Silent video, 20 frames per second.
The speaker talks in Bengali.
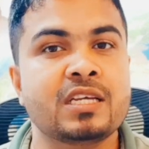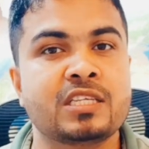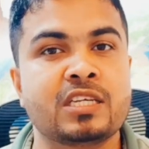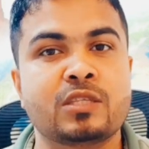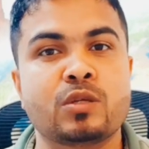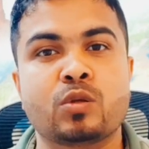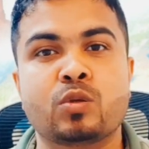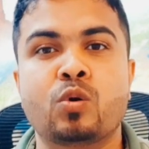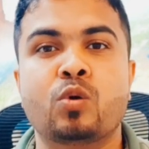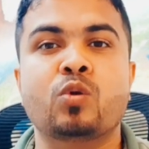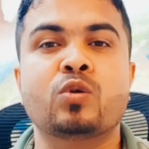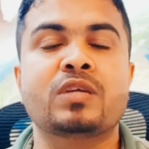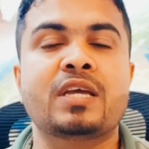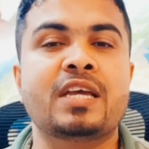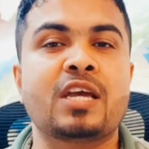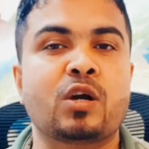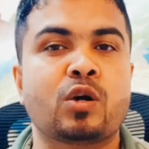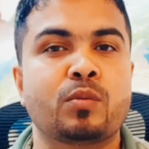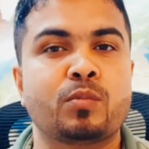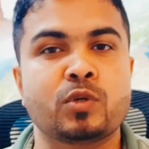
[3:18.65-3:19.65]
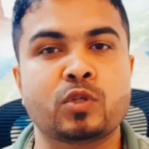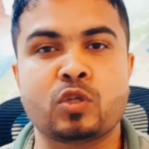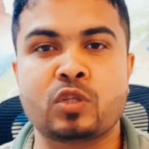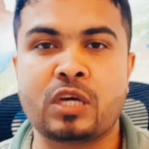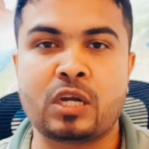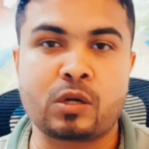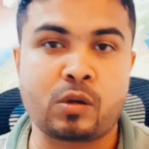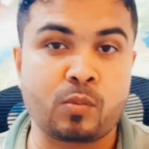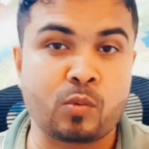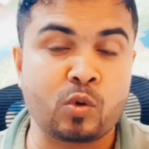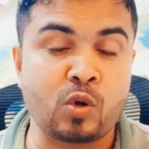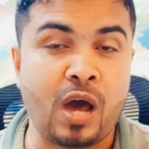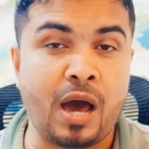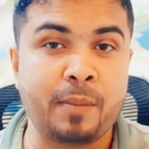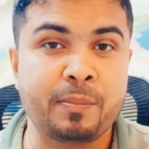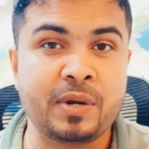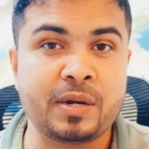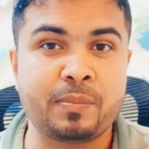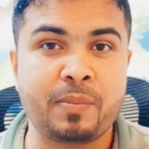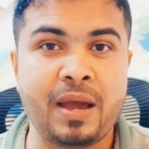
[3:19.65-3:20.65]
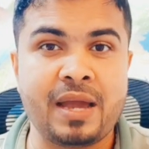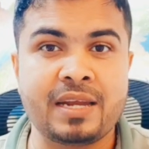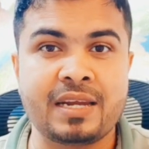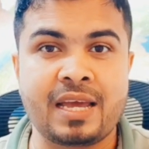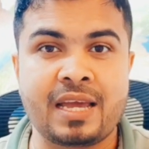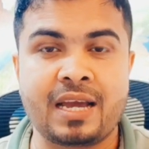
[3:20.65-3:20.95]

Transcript: সে তথ্য অনুযায়ী এখন পর্যন্ত এরকম কোনো আপডেট পাই